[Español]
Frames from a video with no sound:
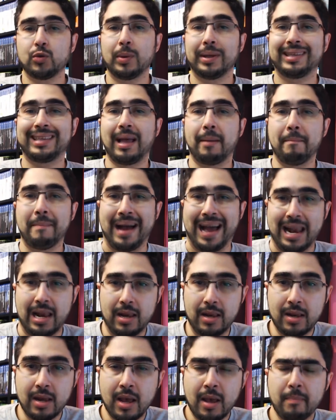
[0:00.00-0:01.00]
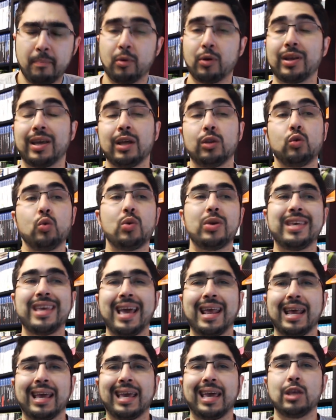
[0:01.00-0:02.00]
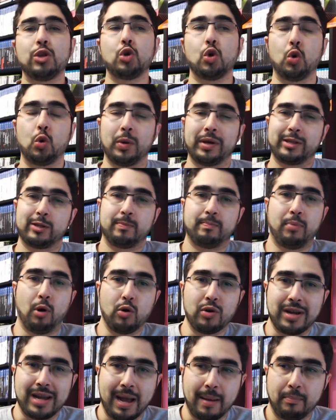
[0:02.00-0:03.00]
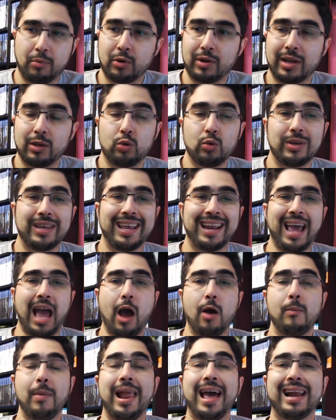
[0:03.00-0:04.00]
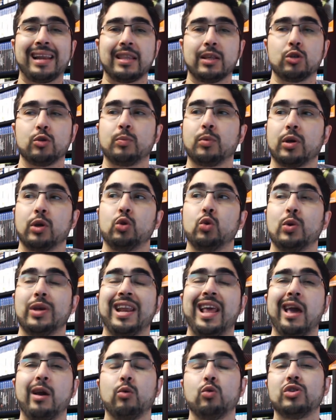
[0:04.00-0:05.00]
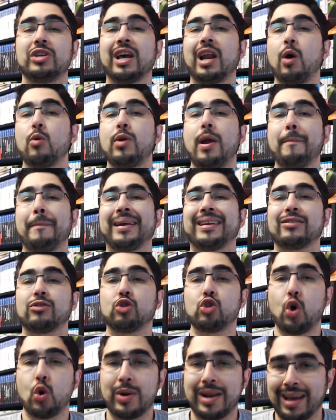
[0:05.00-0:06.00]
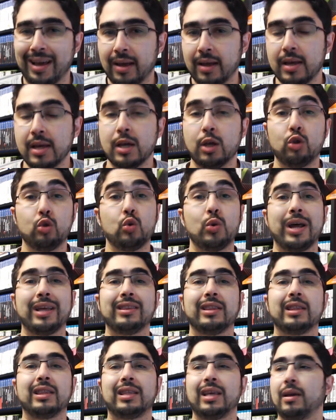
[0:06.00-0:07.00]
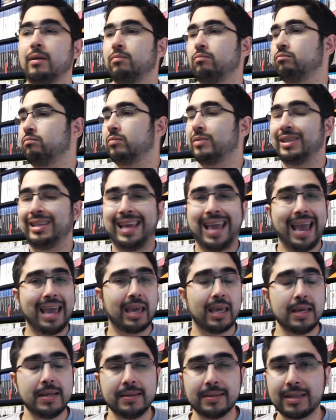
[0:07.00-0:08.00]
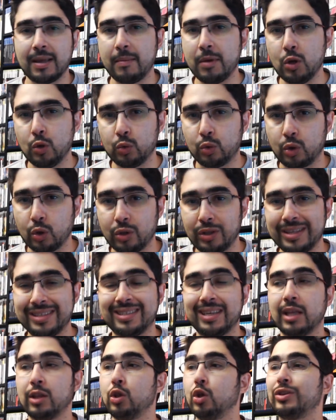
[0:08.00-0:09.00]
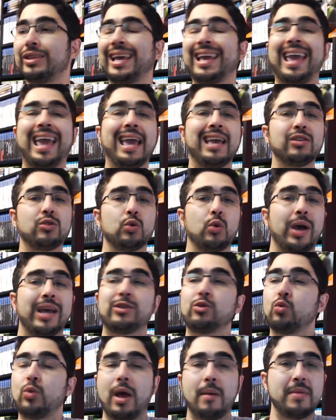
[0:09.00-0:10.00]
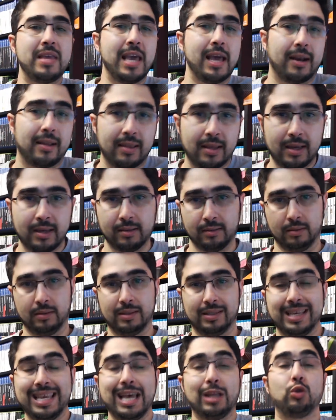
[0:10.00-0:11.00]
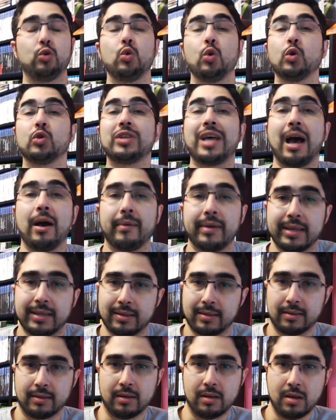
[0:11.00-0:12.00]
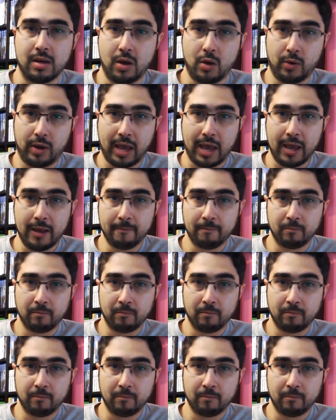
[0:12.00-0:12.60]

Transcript: eso está mal, ¿por qué tú quieres que yo lo exponga? ¿Por qué tú quieres hablar de eso? ¿Por qué tú quieres escuchar a una persona durante 10, 15 minutos diciéndote que eso es una mierda? Si ya tú lo sabes, ¿ok?